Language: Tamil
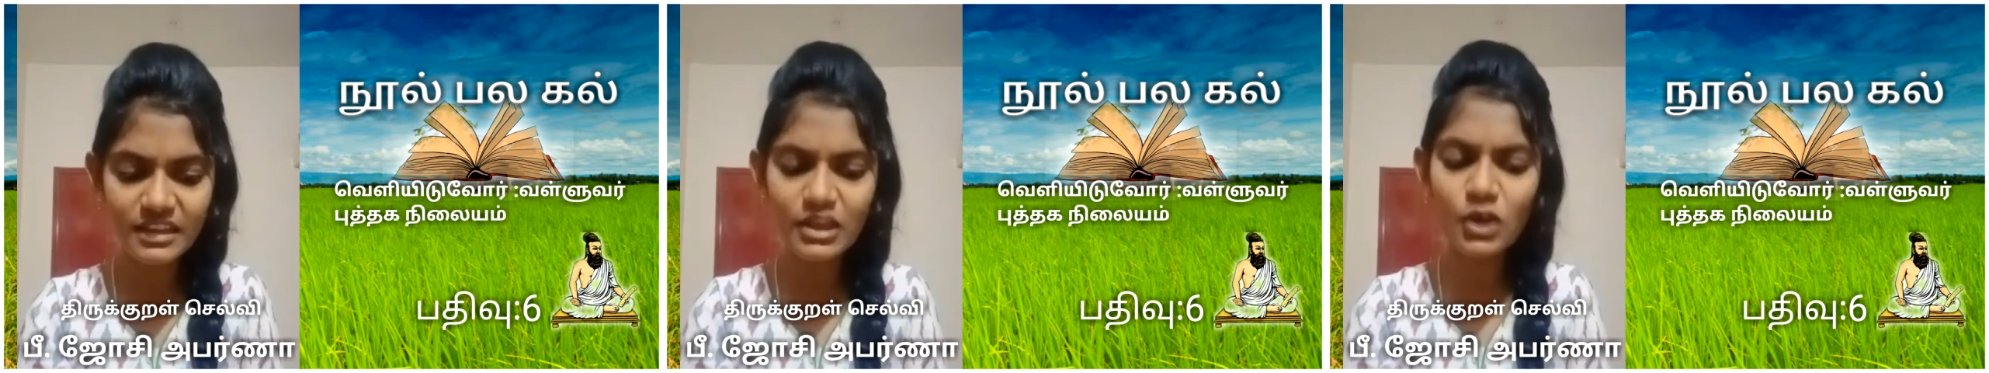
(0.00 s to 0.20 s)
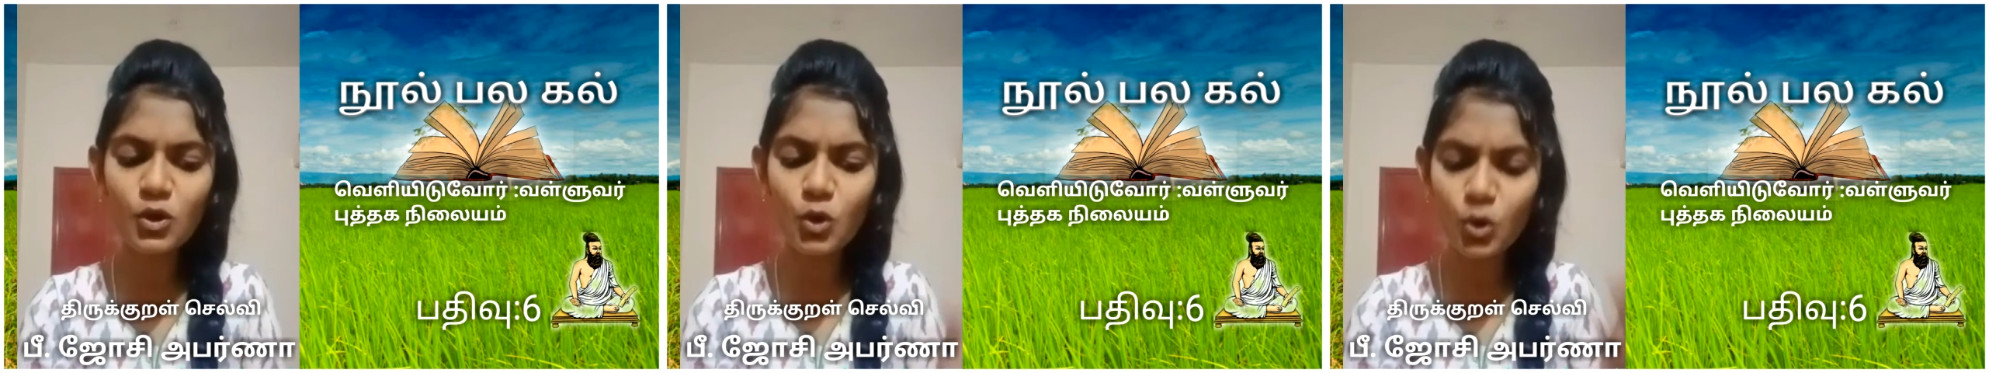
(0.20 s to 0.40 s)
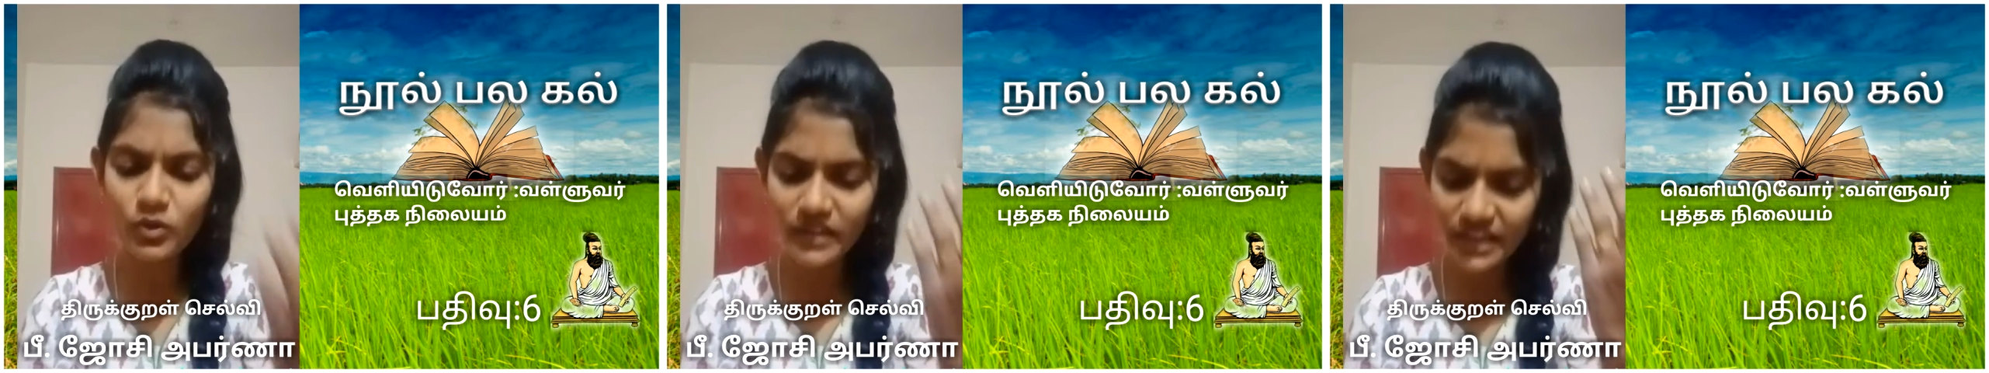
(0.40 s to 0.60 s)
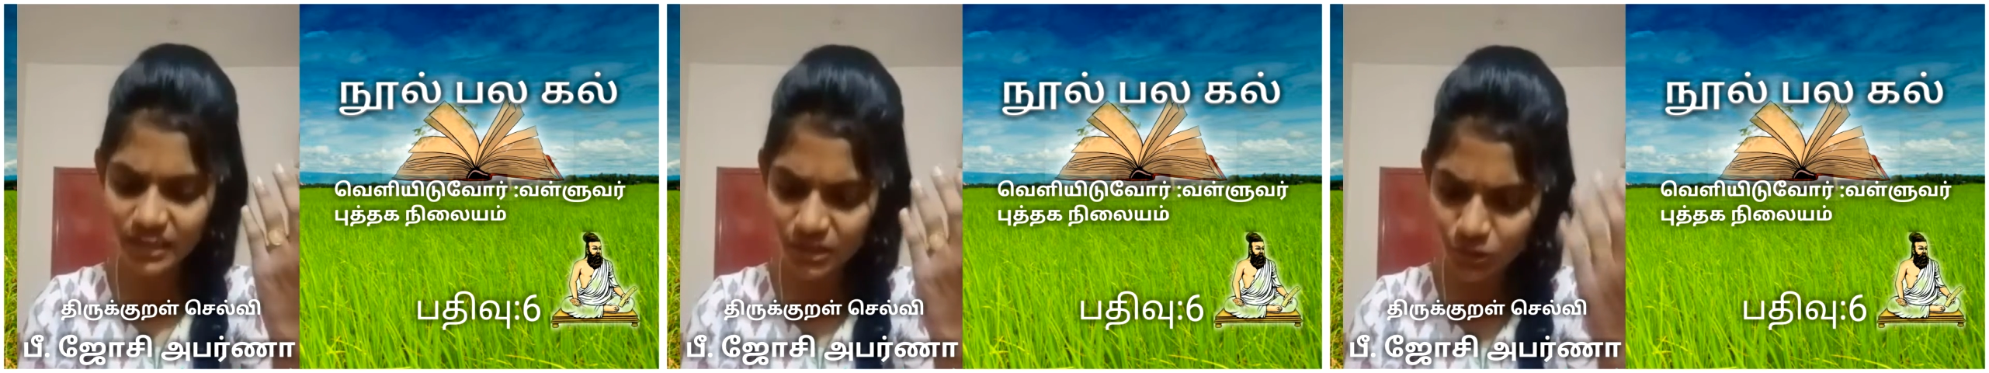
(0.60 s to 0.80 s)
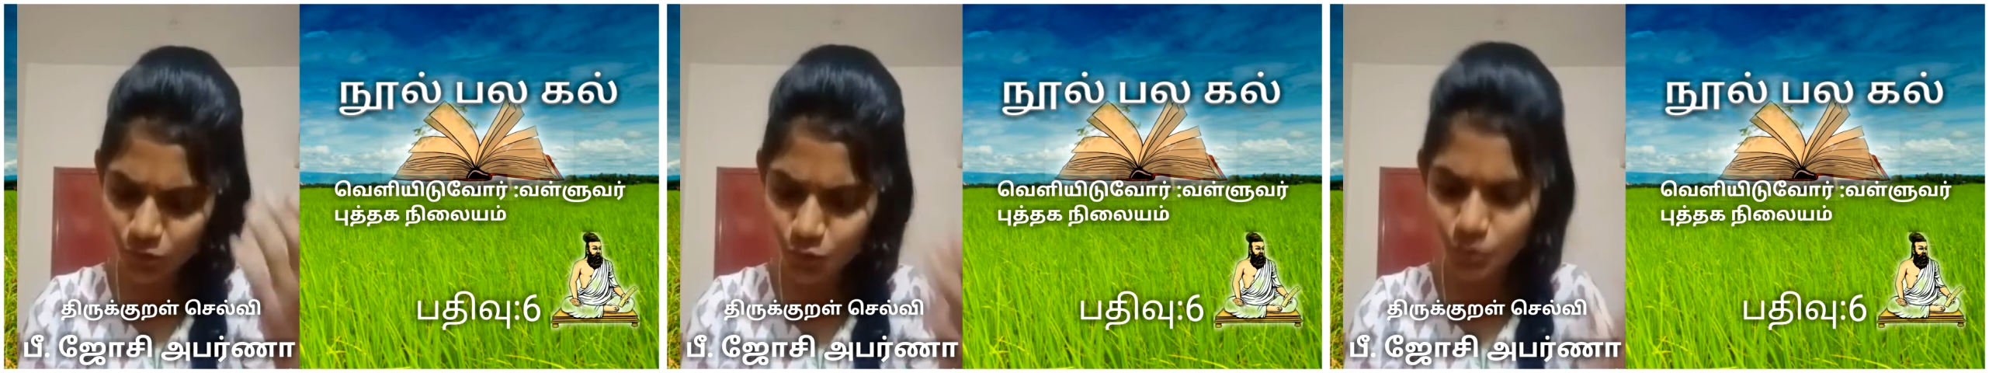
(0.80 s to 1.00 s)

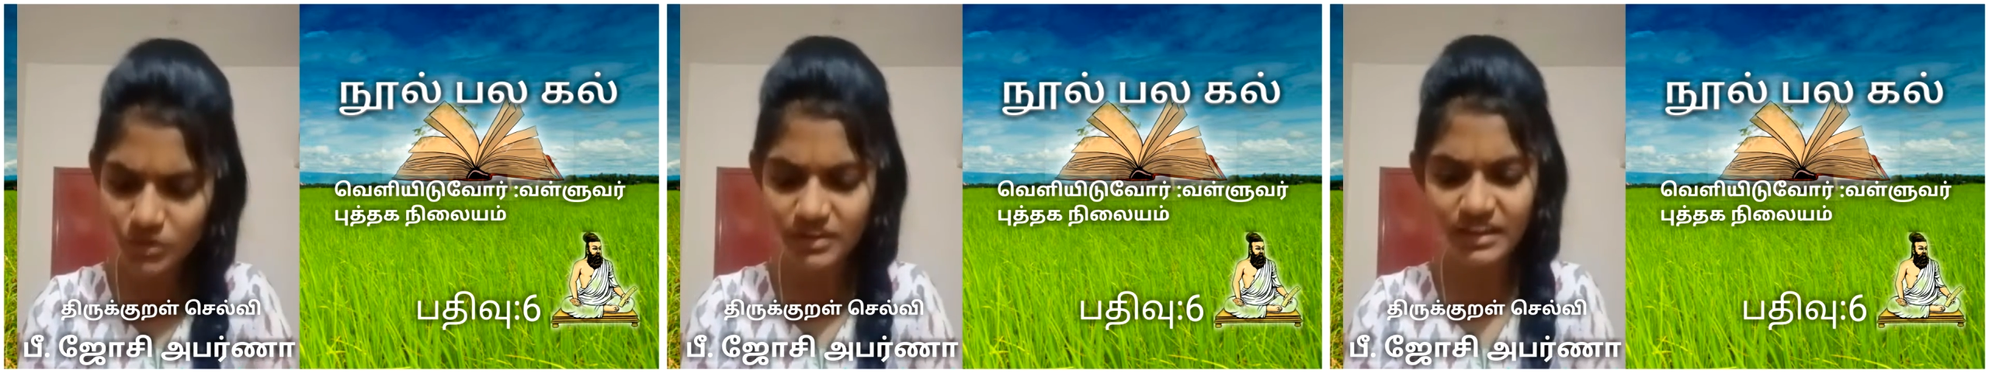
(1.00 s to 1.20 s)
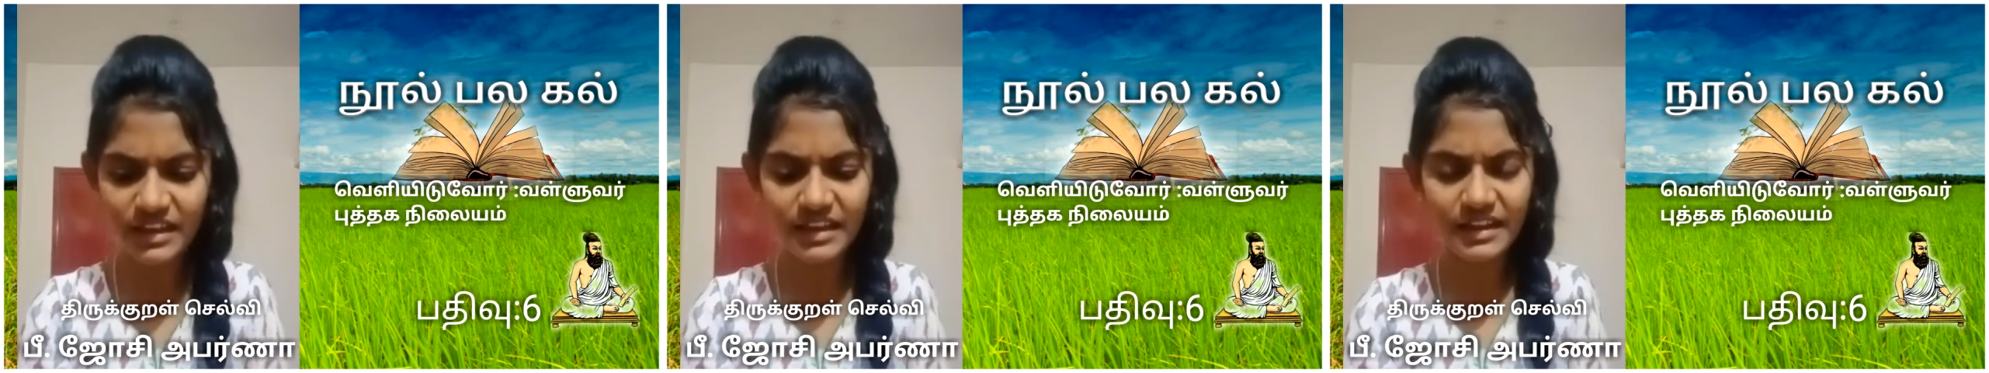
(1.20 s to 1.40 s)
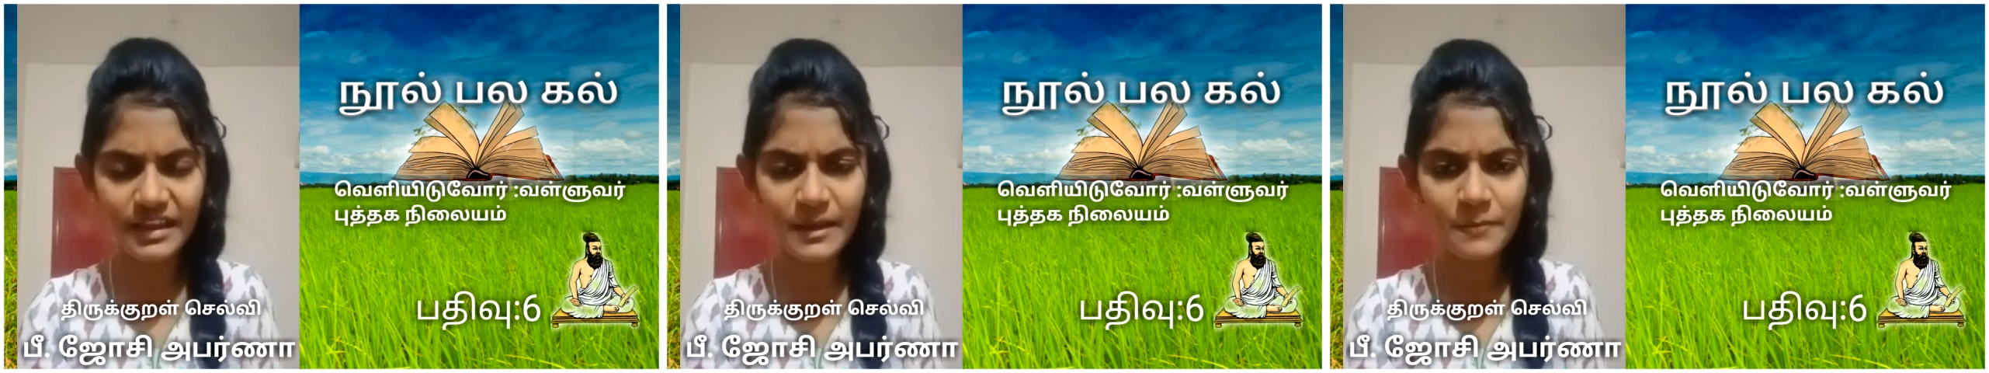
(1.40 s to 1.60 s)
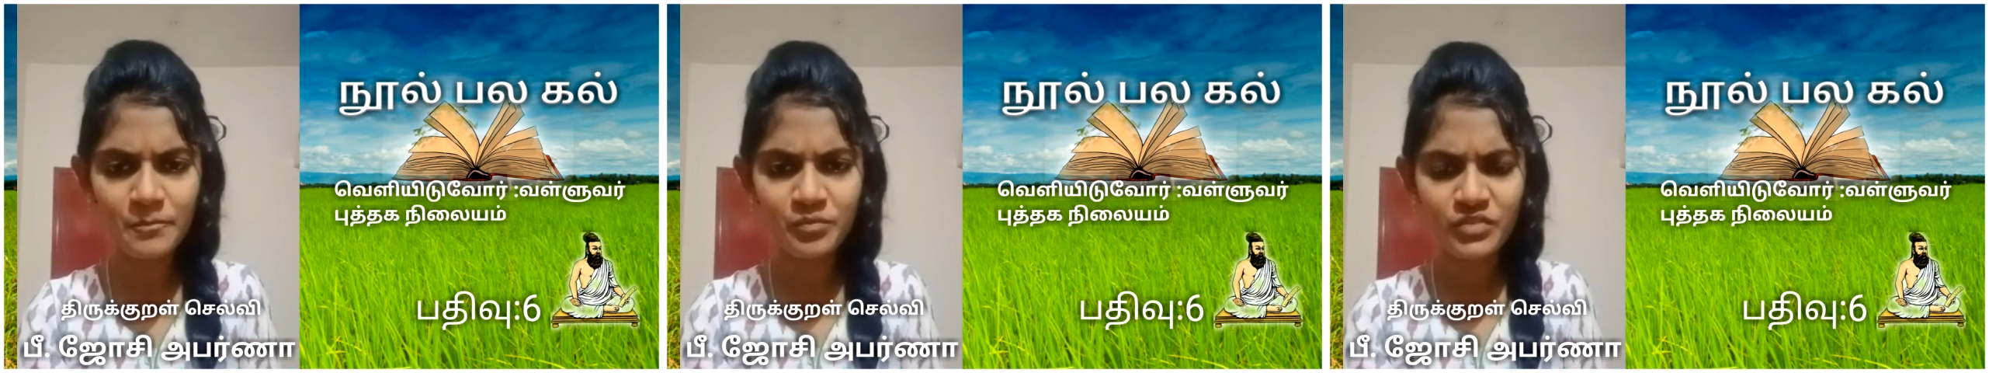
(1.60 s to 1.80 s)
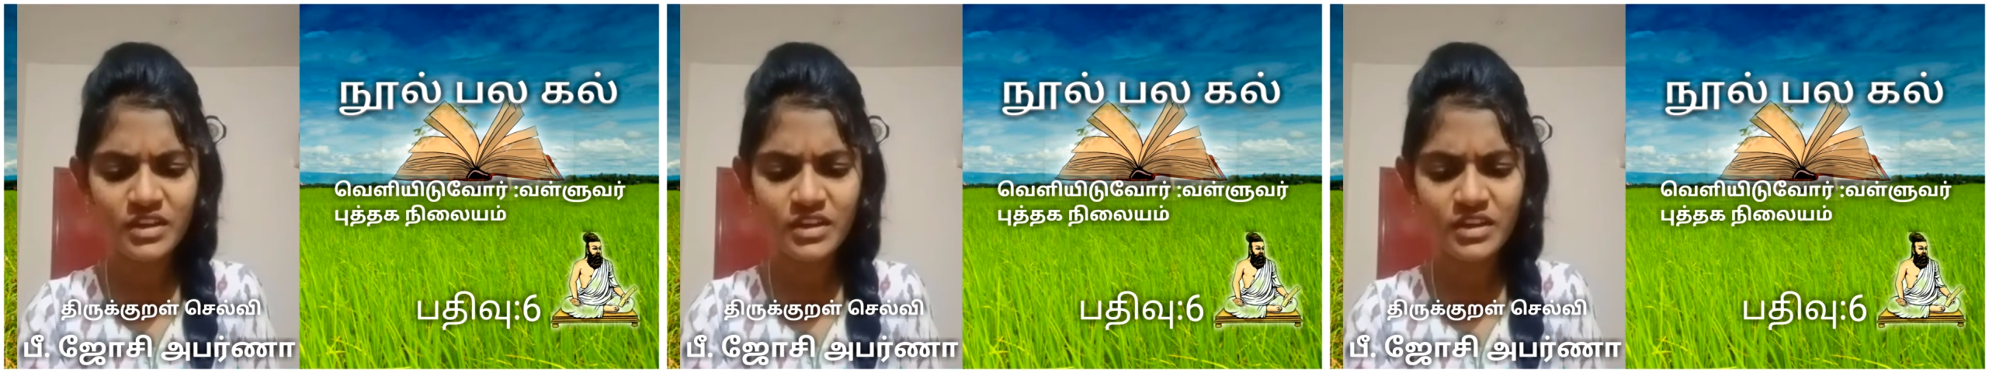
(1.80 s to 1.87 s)
இளங்கோவடிகள் கூறுகிறாரே